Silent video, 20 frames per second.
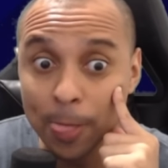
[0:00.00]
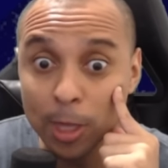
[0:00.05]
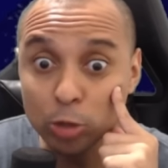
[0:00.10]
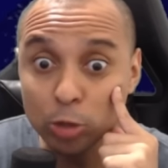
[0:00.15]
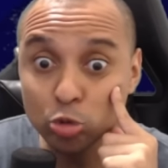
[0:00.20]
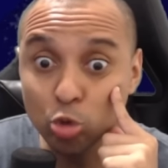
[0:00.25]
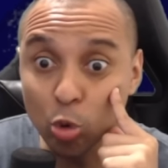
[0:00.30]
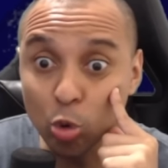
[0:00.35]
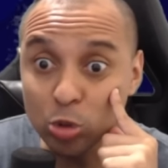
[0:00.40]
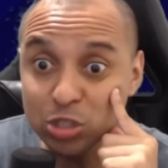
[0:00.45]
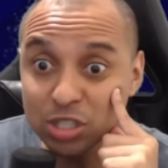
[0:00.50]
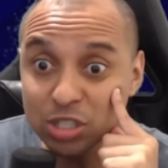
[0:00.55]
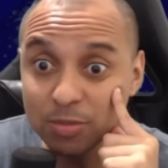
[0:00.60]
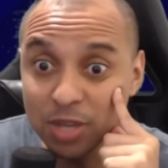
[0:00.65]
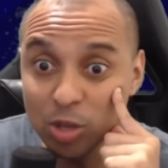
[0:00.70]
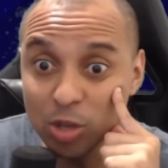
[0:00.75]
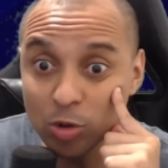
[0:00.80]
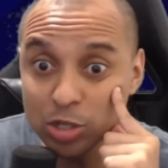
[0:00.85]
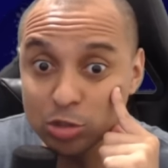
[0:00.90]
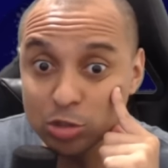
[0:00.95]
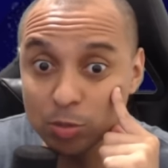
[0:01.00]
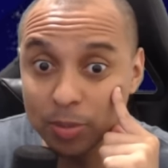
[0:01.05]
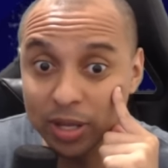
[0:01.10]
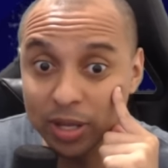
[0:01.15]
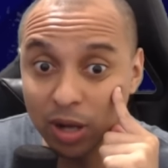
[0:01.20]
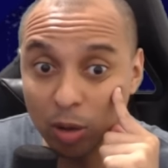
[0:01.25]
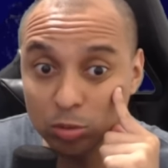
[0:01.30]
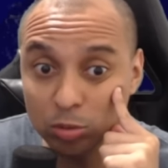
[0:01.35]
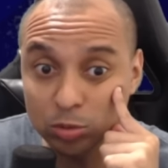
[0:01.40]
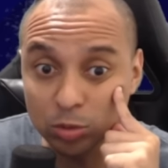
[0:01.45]
12 milhões no
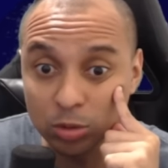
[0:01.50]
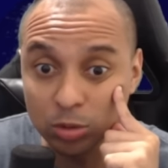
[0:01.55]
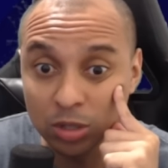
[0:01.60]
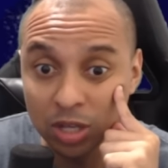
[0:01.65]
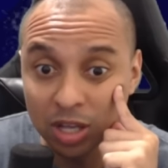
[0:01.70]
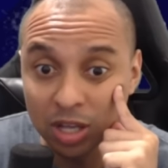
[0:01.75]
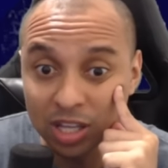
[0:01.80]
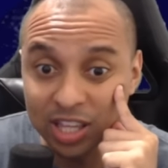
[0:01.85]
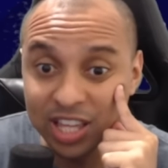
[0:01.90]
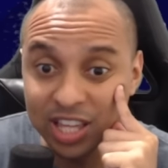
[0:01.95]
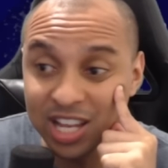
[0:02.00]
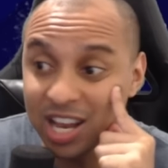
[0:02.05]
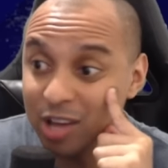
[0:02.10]
Beraldo. Que